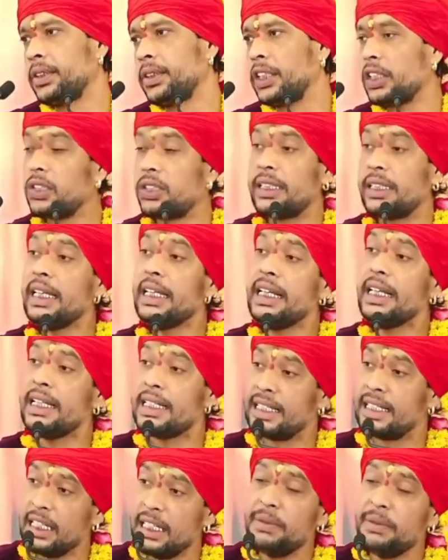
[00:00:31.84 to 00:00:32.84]
जिससे ये
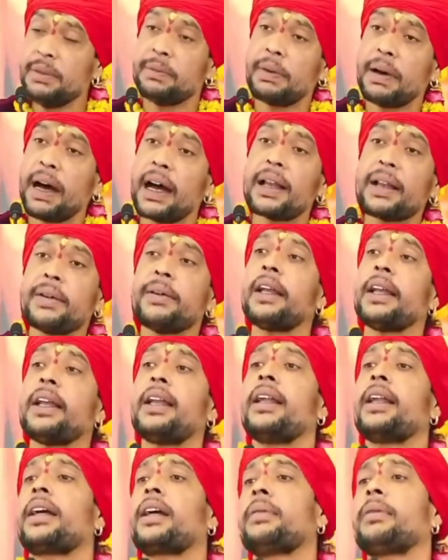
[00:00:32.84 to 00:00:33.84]
जीव बार बार
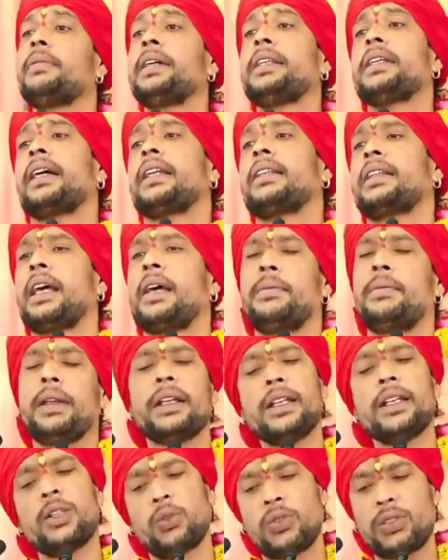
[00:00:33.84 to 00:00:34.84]
नरक में जाता है
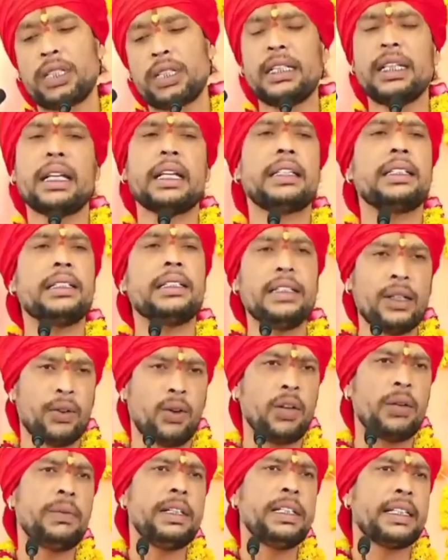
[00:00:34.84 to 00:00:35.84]
बल्कि तुलसीदास जी ने
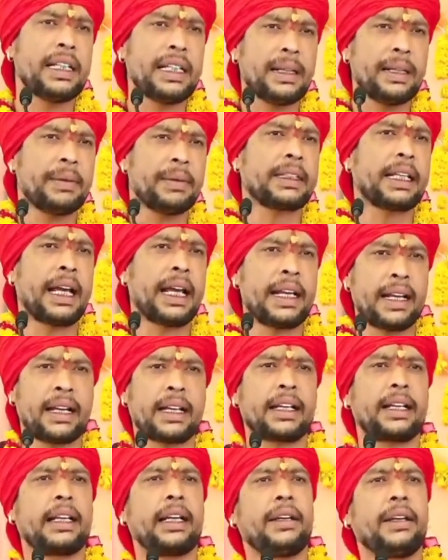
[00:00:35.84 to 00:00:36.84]
और भी ज्यादा बताया
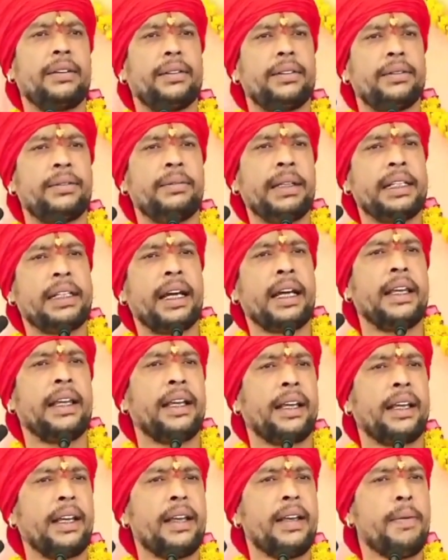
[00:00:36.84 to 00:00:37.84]
नरक के में
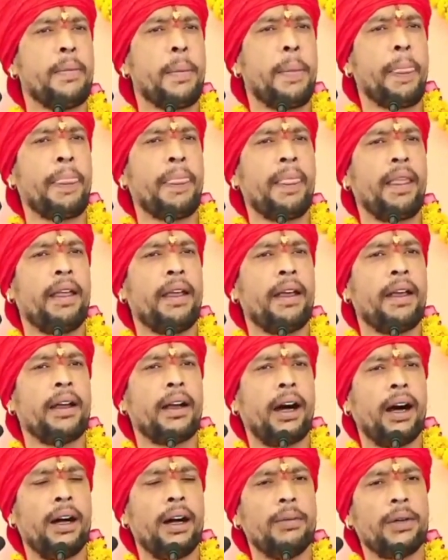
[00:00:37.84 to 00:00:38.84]
जाने के
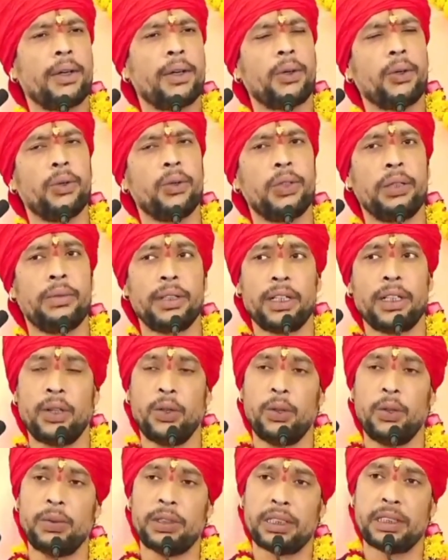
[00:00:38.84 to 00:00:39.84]
काम क्रोध मद
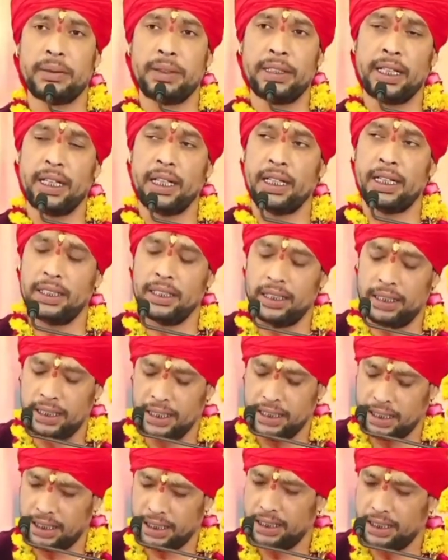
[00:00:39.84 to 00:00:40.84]
लोभ सबनाथ
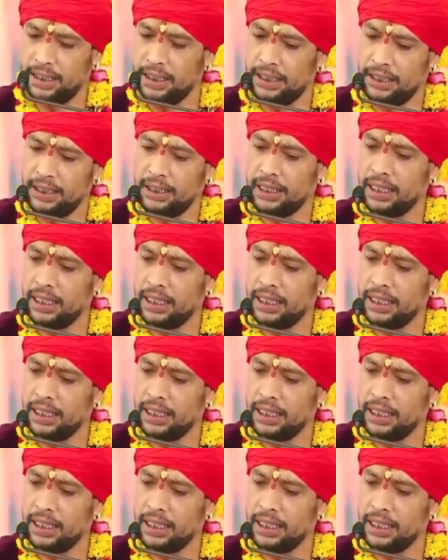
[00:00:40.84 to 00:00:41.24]
नरक के